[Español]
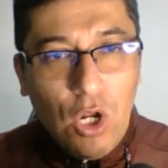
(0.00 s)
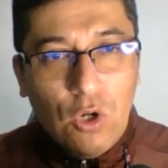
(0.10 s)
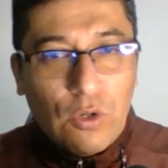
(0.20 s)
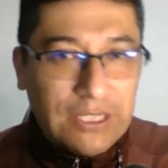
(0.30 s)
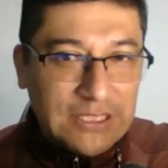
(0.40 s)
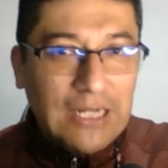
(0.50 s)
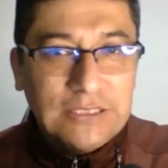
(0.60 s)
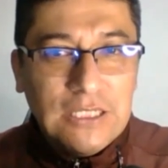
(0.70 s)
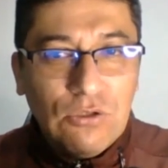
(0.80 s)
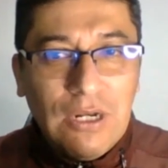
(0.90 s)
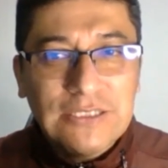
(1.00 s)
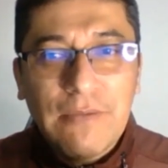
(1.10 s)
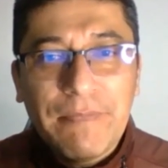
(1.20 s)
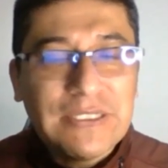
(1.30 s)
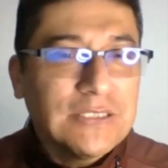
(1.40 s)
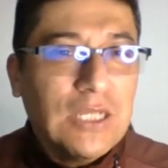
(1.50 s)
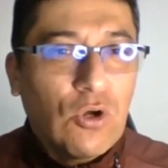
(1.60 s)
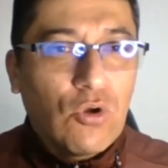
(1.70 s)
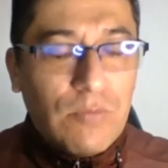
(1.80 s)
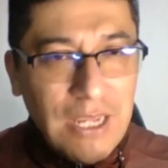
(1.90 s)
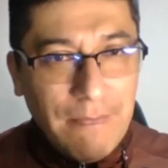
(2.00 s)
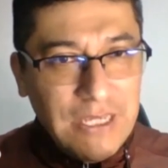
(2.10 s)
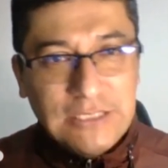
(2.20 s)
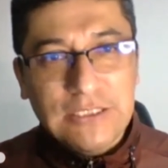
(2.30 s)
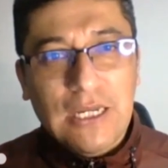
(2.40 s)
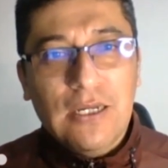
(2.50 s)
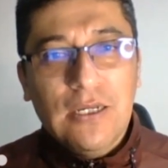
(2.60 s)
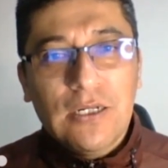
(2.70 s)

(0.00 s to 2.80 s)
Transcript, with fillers: lo que están haciendo las empresas de economía mixta.